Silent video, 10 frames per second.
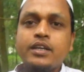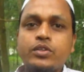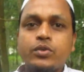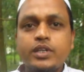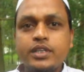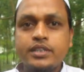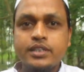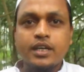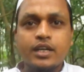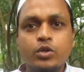তো
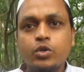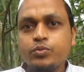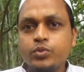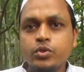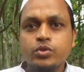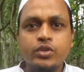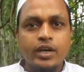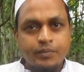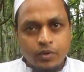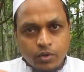ইনশাল্লাহ খুব দ্রুতই
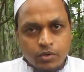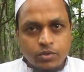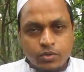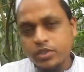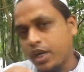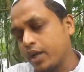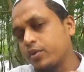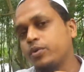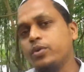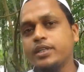আপনার অন্ডকোষ
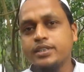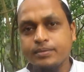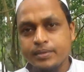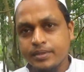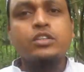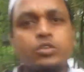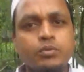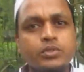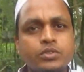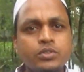আরোগ্য হয়ে যাবে তো
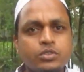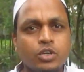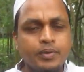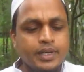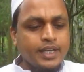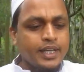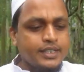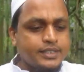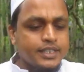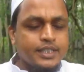বন্ধু তবে এই
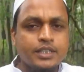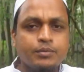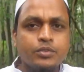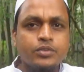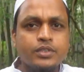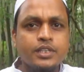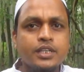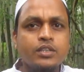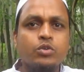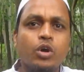চিকিৎসা পদ্ধতি
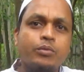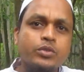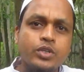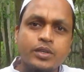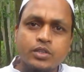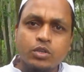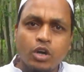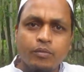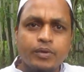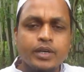কিন্তু অবশ্যই একটু
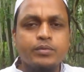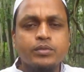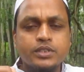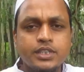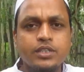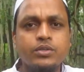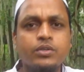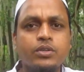লম্বা এবং দীর্ঘ